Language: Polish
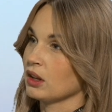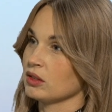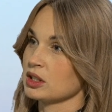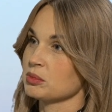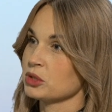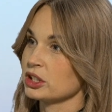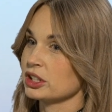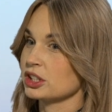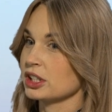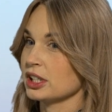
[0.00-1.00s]
Więc
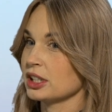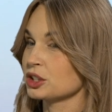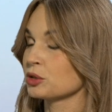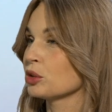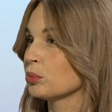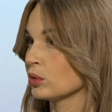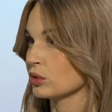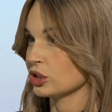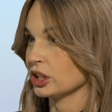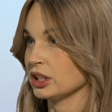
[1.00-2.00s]
myślę, że, że to
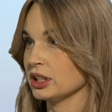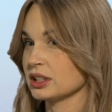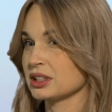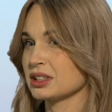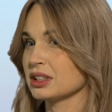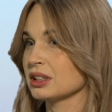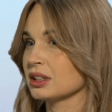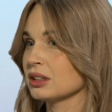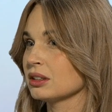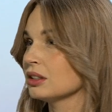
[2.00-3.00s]
połączenie jest
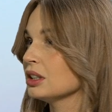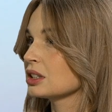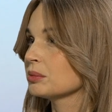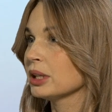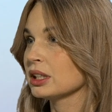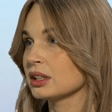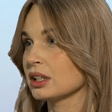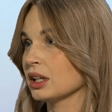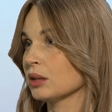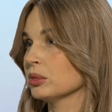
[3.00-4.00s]

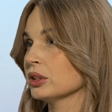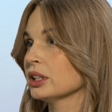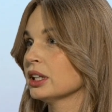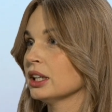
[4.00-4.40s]
niezbędne, aby